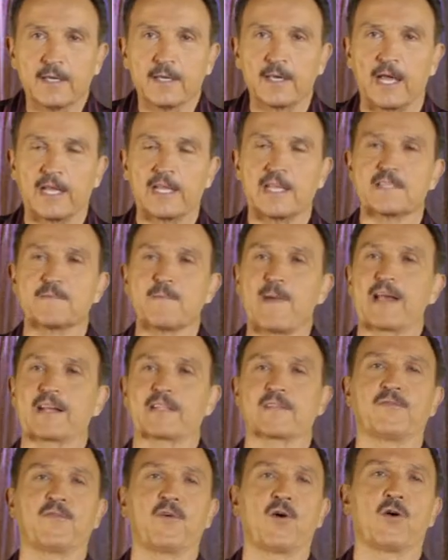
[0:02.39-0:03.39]
che gli
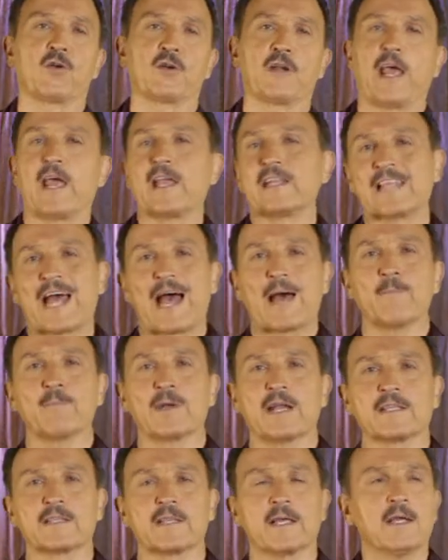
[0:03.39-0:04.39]
smartphone e i
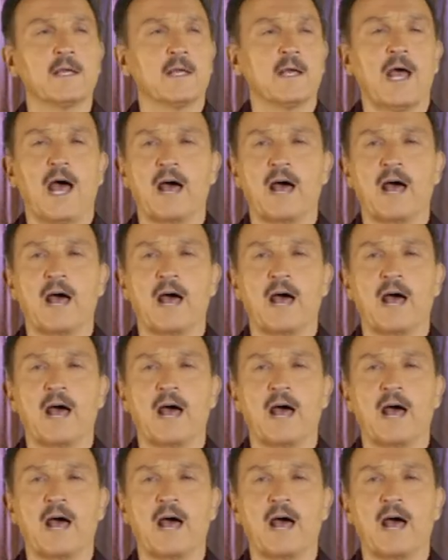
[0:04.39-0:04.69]
tablet